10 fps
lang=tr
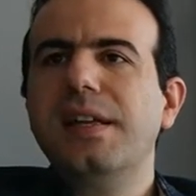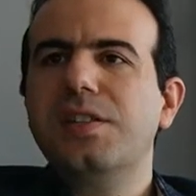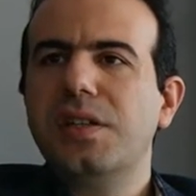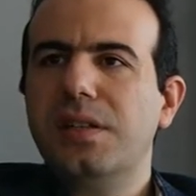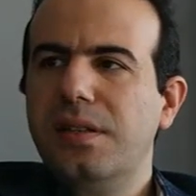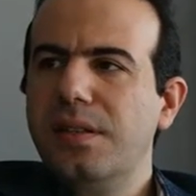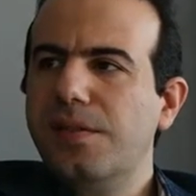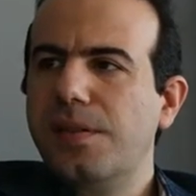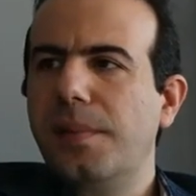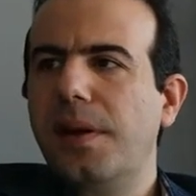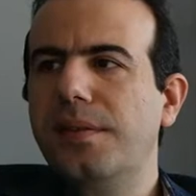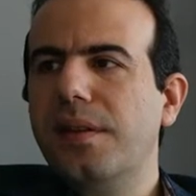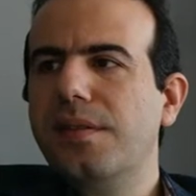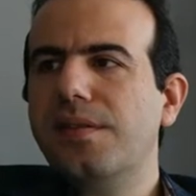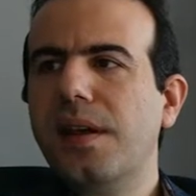Çıktığı zaman
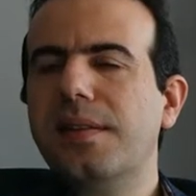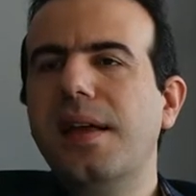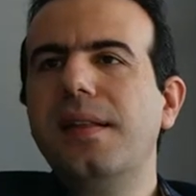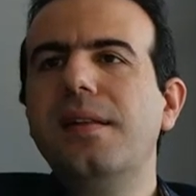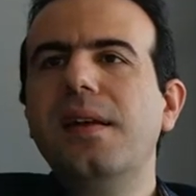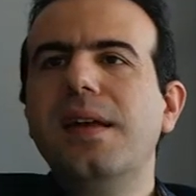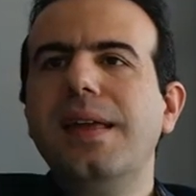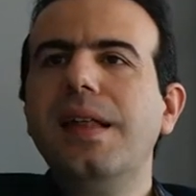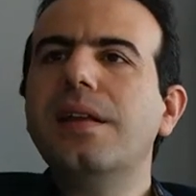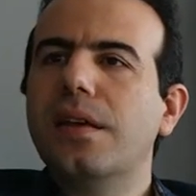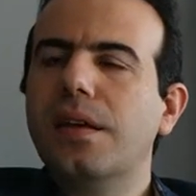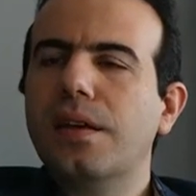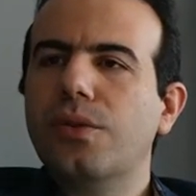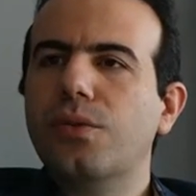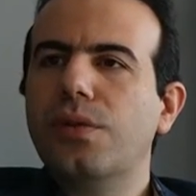da zaten ilk
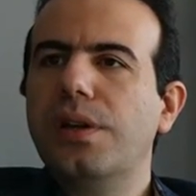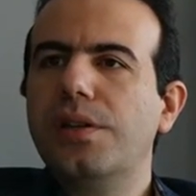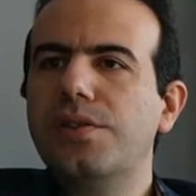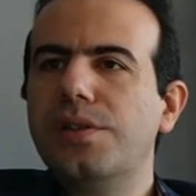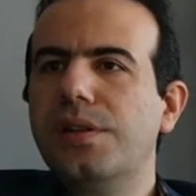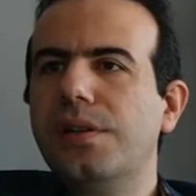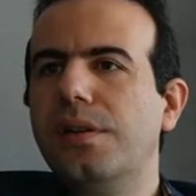kullanıcı